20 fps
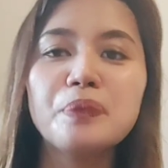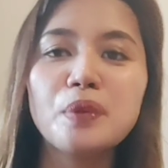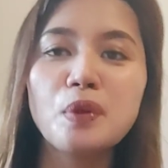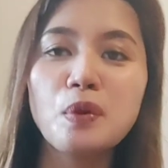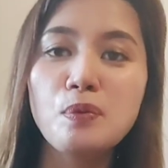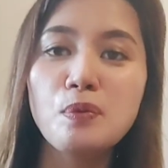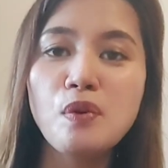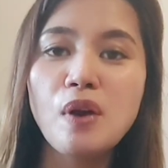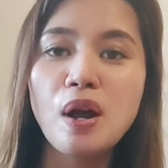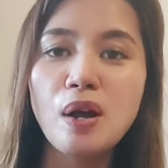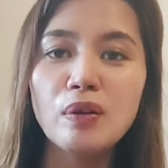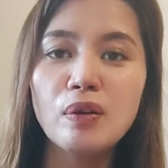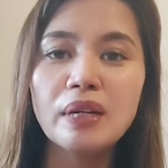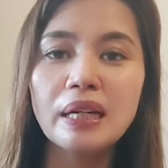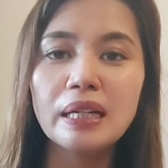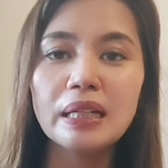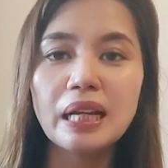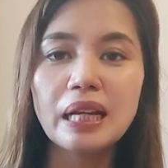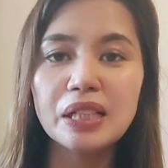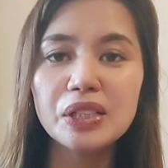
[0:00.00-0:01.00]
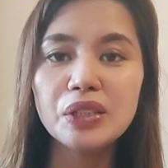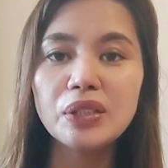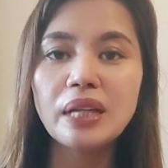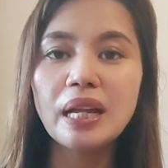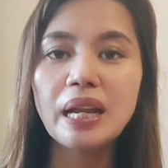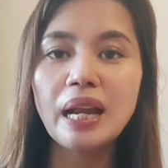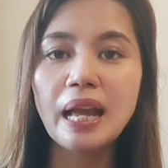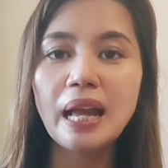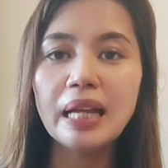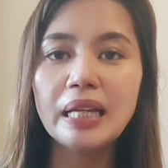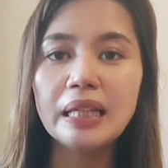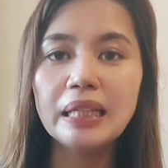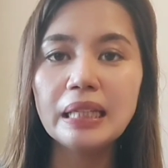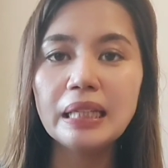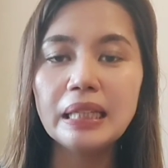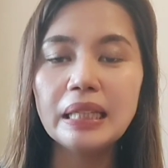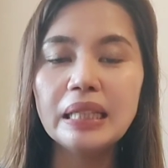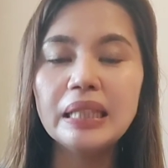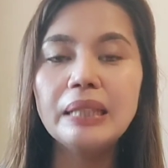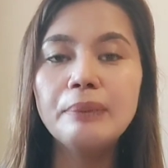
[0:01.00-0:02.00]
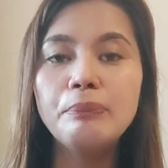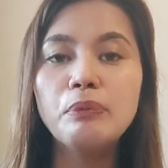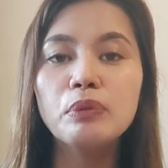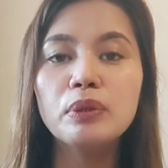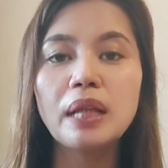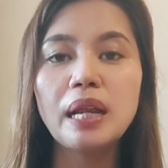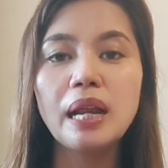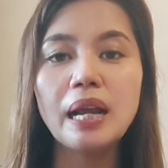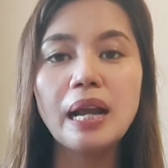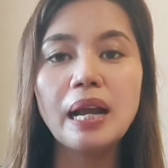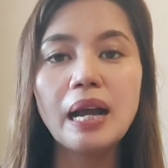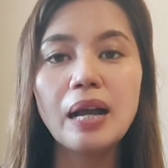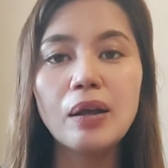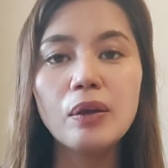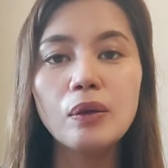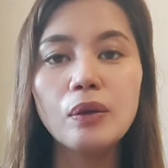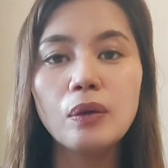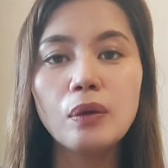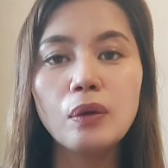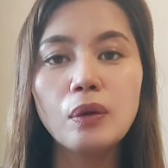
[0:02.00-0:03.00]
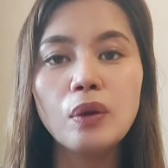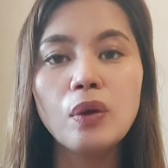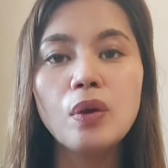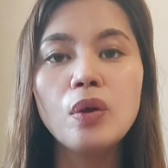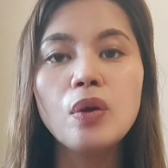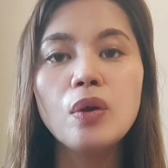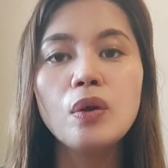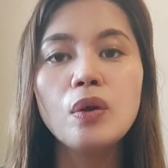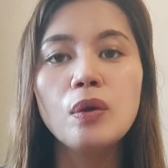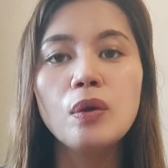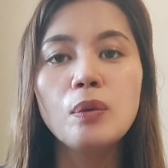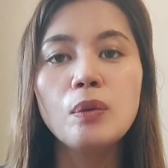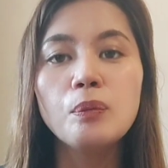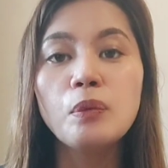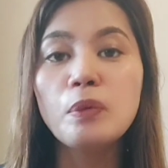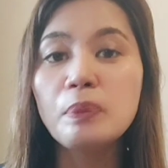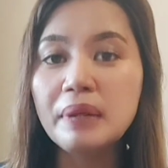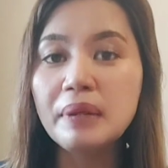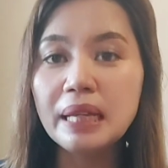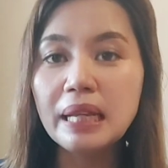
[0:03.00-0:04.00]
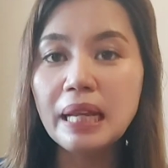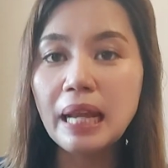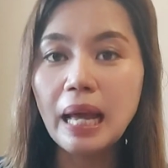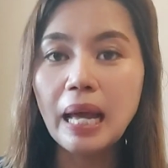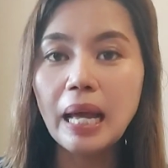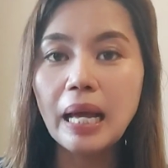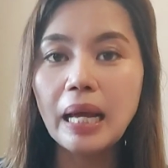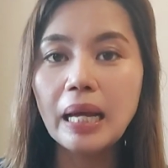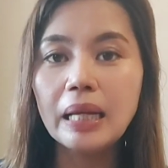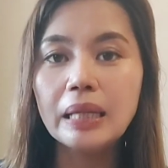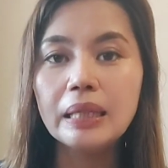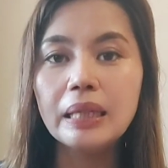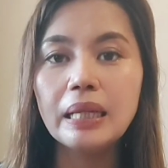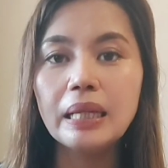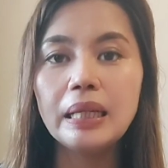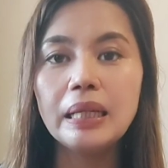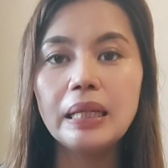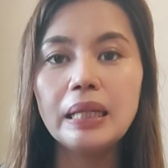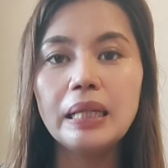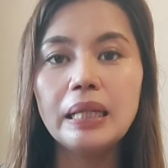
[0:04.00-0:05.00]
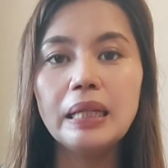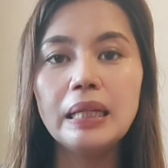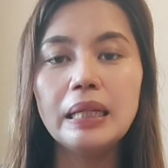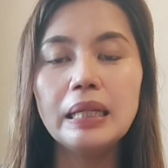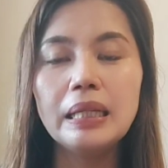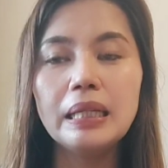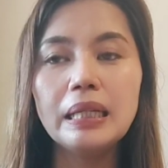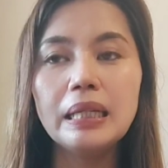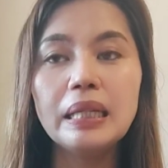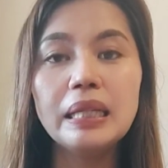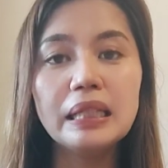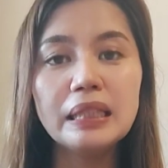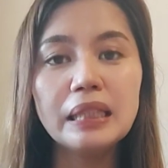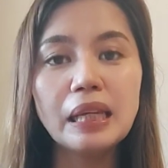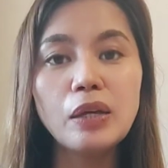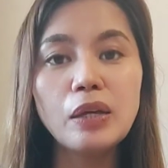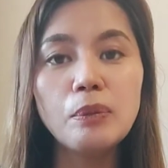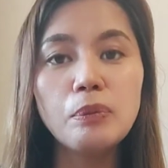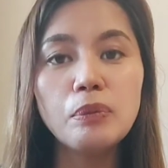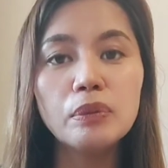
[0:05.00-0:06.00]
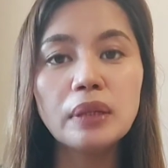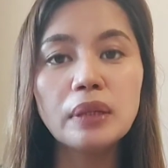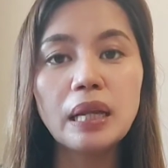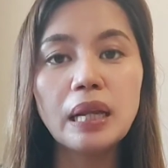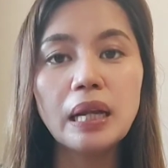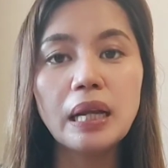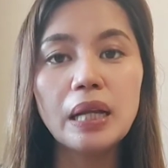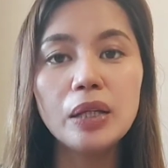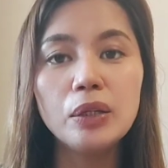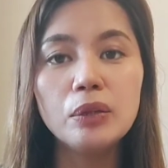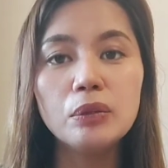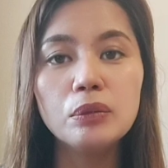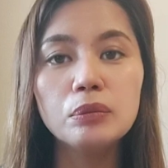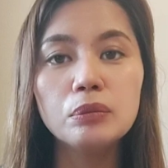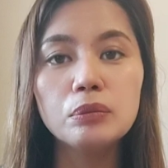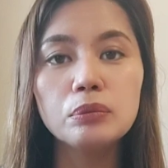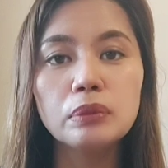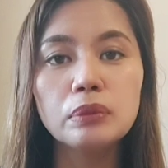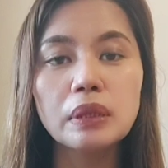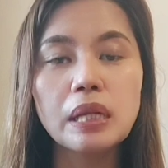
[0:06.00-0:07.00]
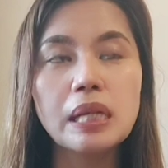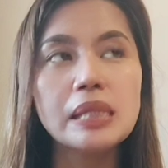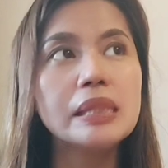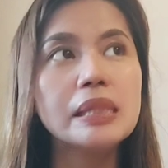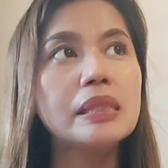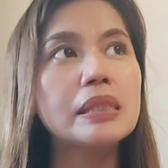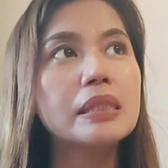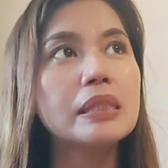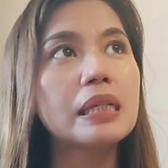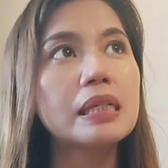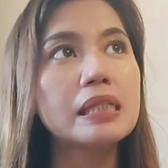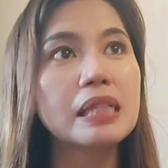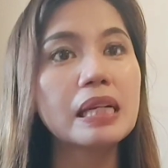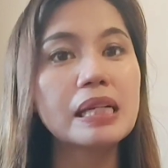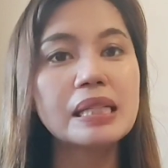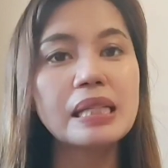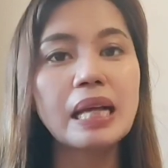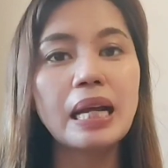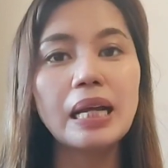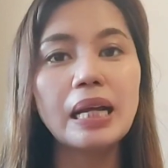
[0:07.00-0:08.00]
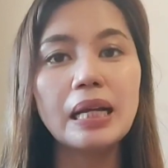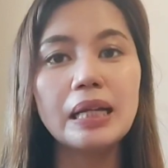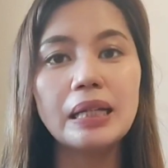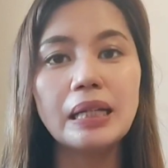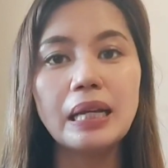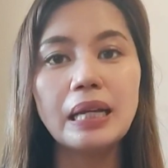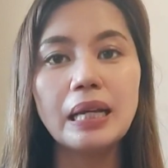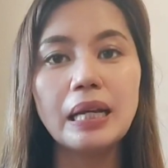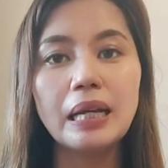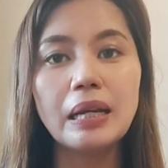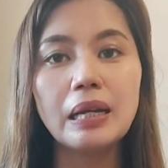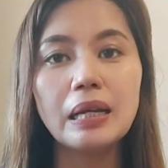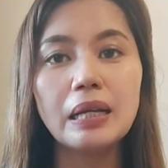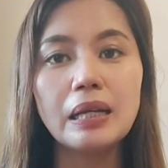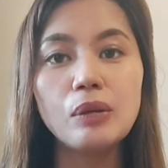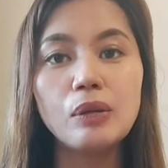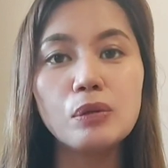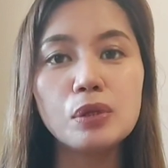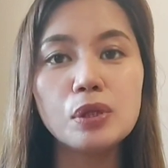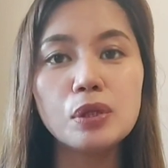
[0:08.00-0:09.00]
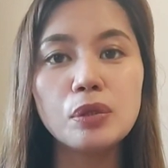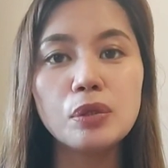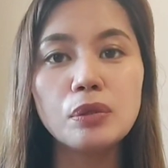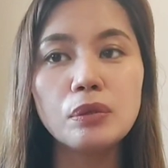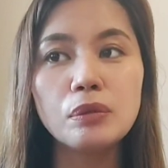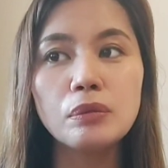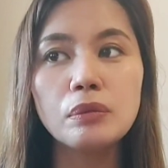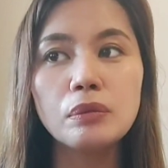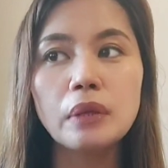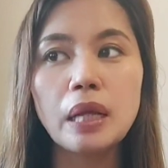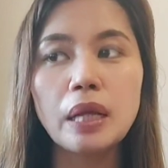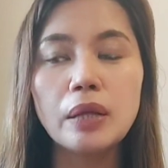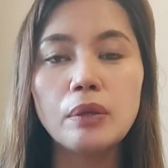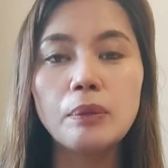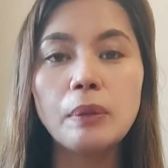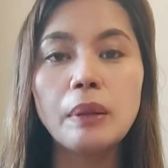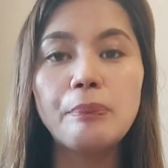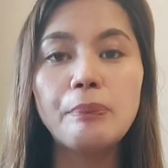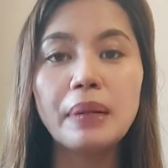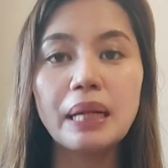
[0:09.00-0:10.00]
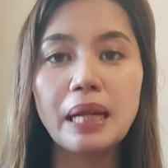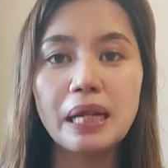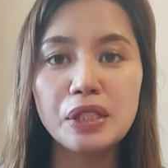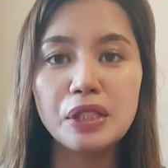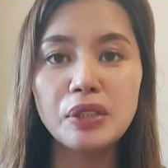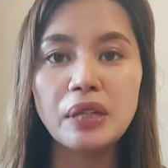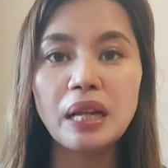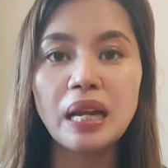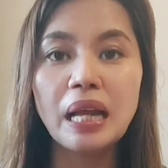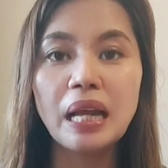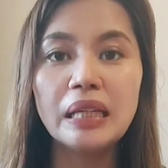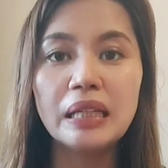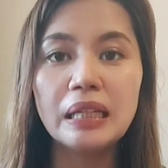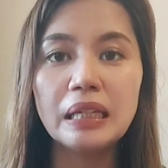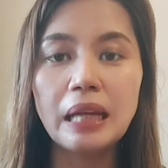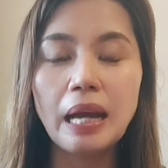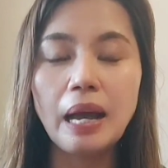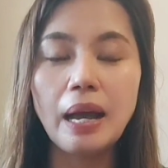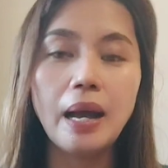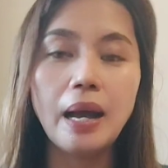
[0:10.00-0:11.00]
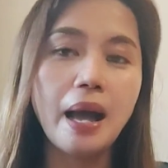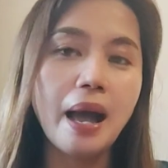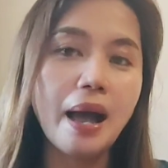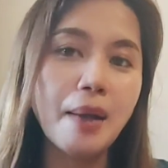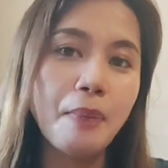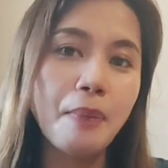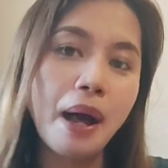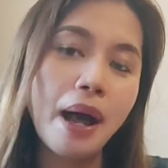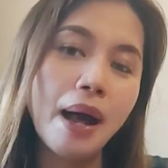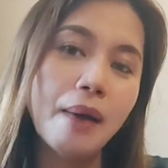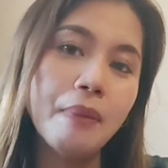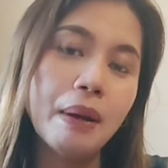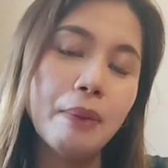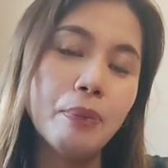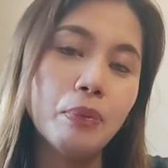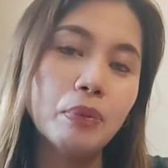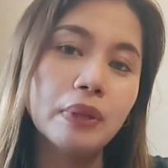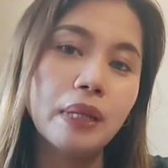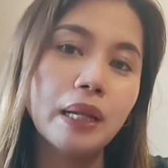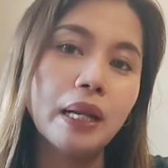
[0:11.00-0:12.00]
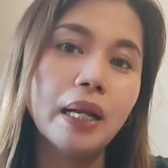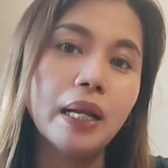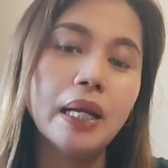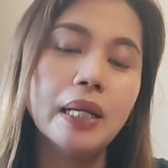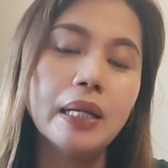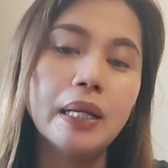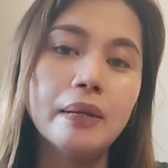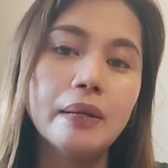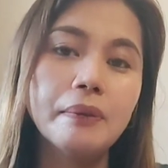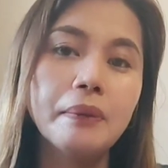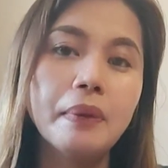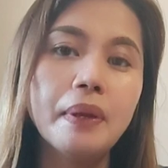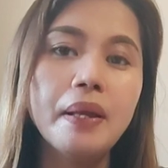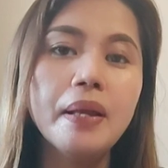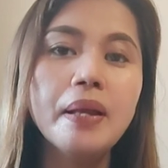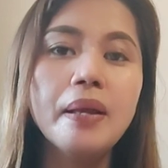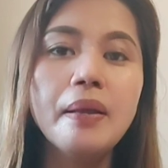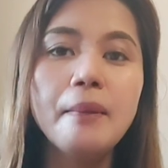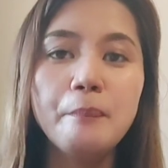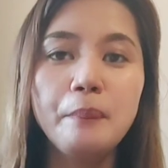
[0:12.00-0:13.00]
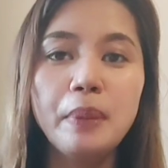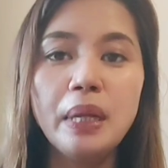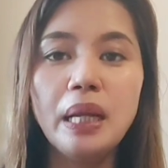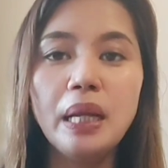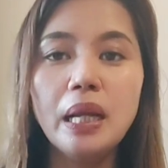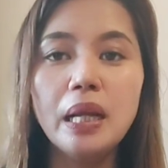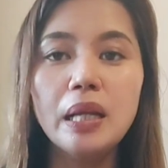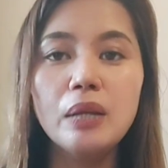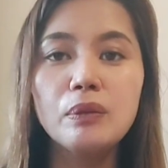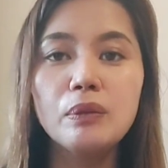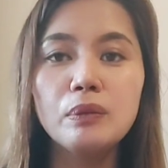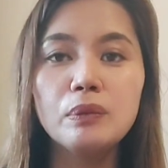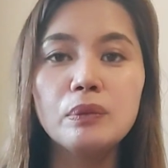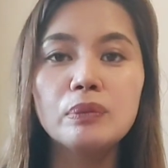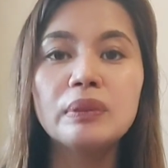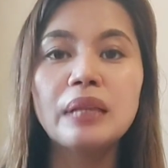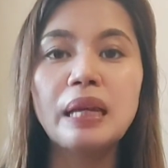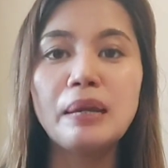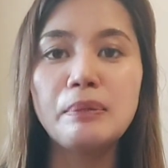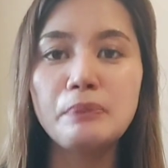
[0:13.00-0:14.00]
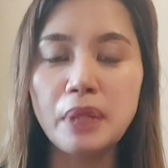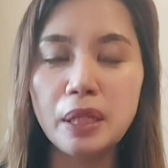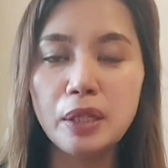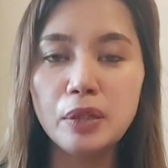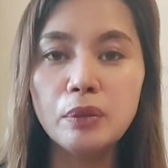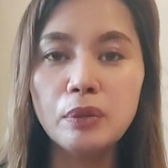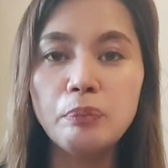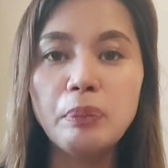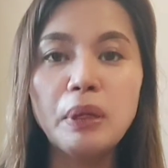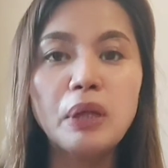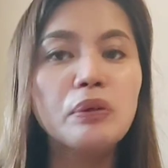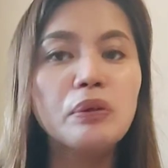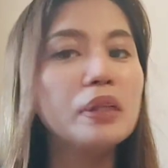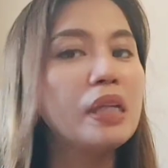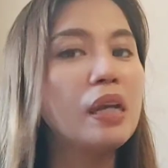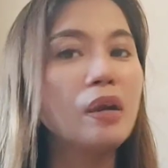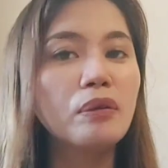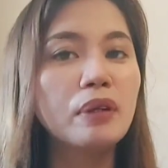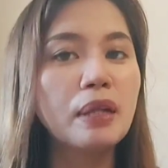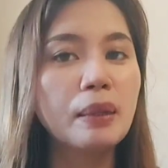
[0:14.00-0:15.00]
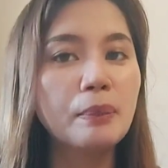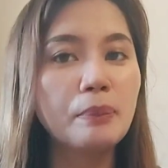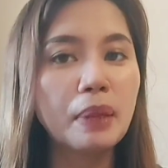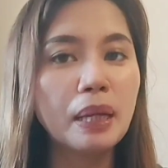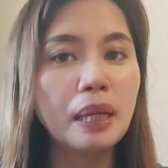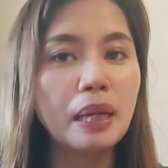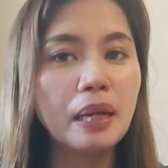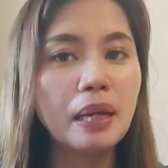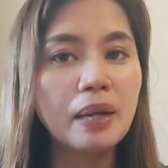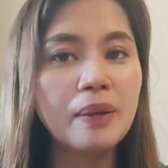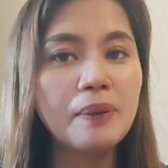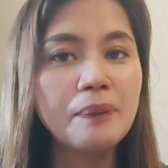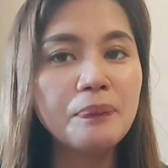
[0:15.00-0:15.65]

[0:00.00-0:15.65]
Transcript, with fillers: kumuha ako ng national ID, hindi po talaga ako pumila dahil hinintay ko po talaga yung kas kasagsagan na nauso yung ano, magpa-national ID na ang haba-haba po talaga ng pila nung time na yon pero hindi ako nagpa